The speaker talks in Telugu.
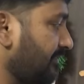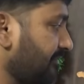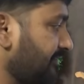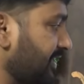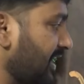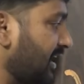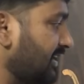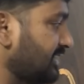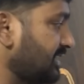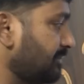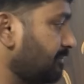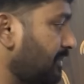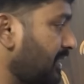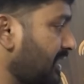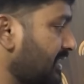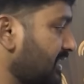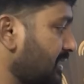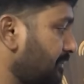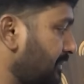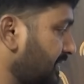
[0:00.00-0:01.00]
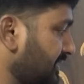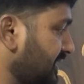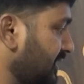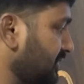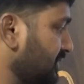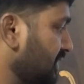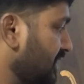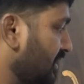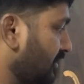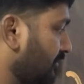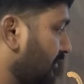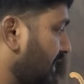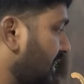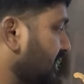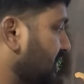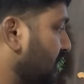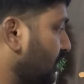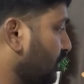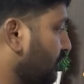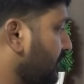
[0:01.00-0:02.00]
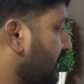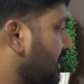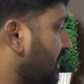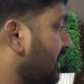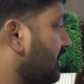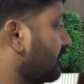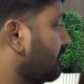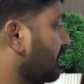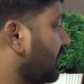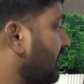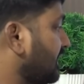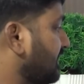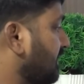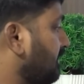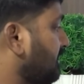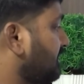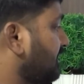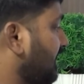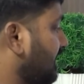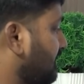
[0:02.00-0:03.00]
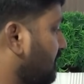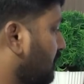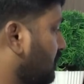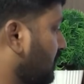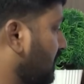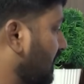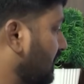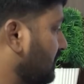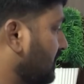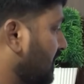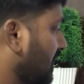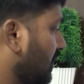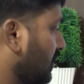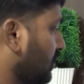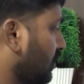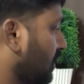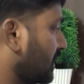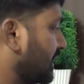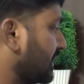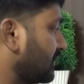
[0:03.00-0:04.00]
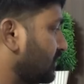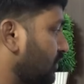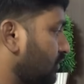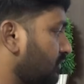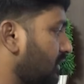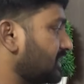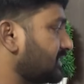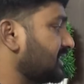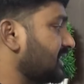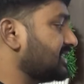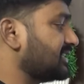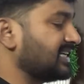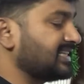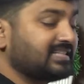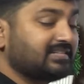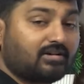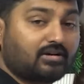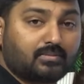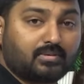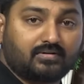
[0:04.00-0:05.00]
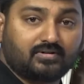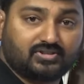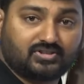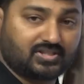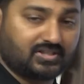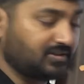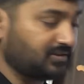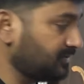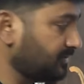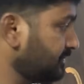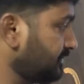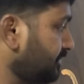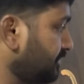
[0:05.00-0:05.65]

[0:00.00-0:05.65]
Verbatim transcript: వ్యాధి బారిన పడ్డాడు వాంతులు వికారం వంటి సమస్యలు ఎదుర్కొన్నాడు నోటి దుర్వాసన సైతం అనుభవించాడు